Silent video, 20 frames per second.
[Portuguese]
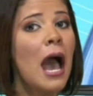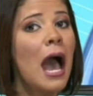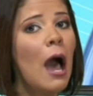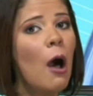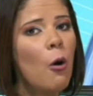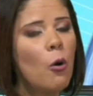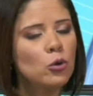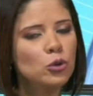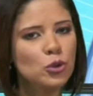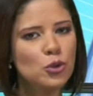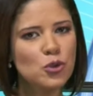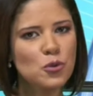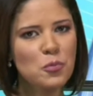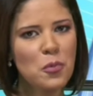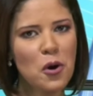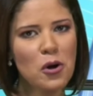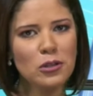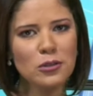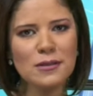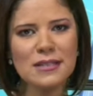a outros
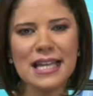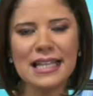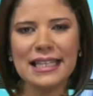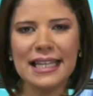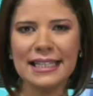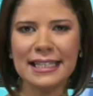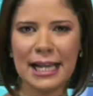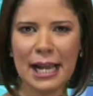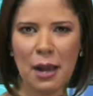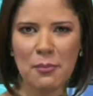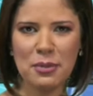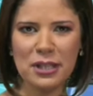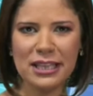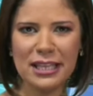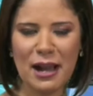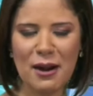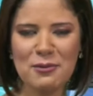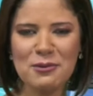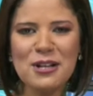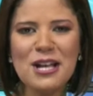polos além da
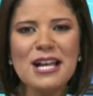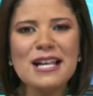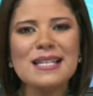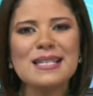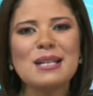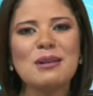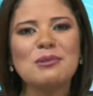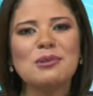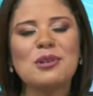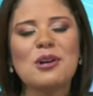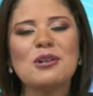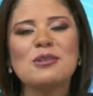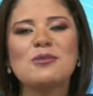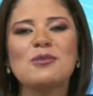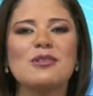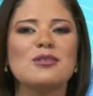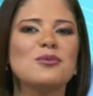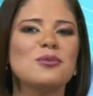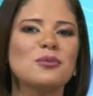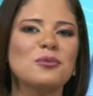capital são o
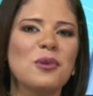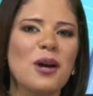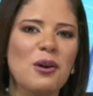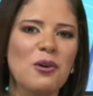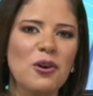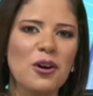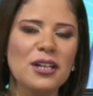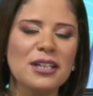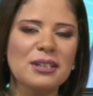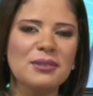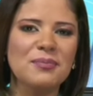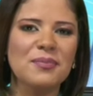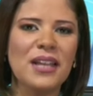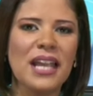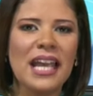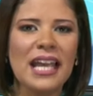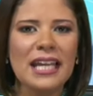nosso assunto agora.